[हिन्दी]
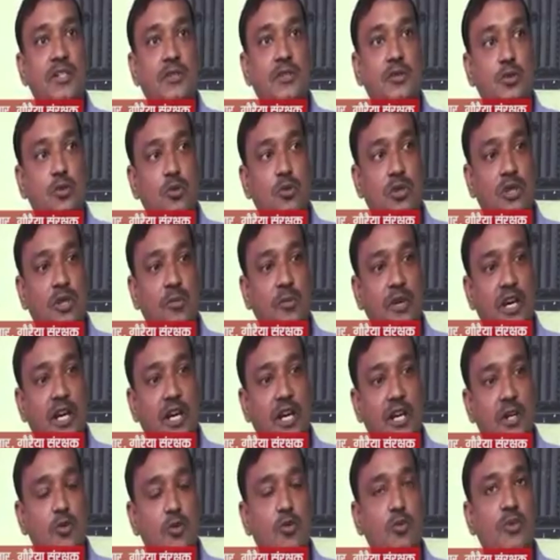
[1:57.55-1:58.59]
संख्या बढ़ने
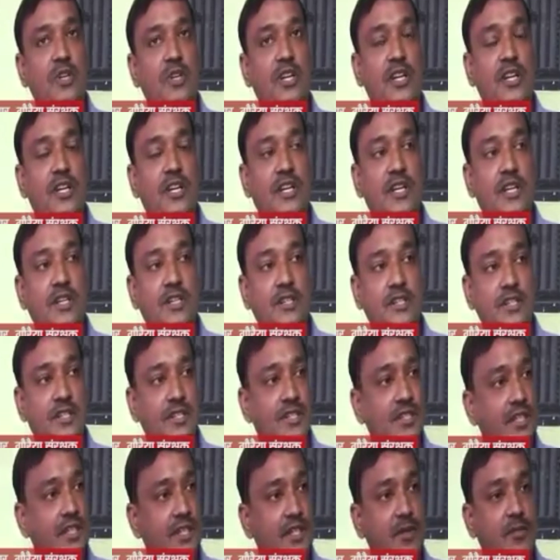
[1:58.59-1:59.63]
लगी आज
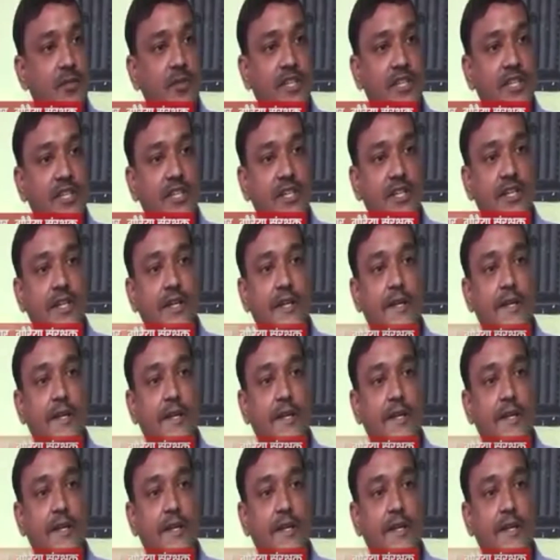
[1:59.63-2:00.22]
इनकी संख्या बढ़कर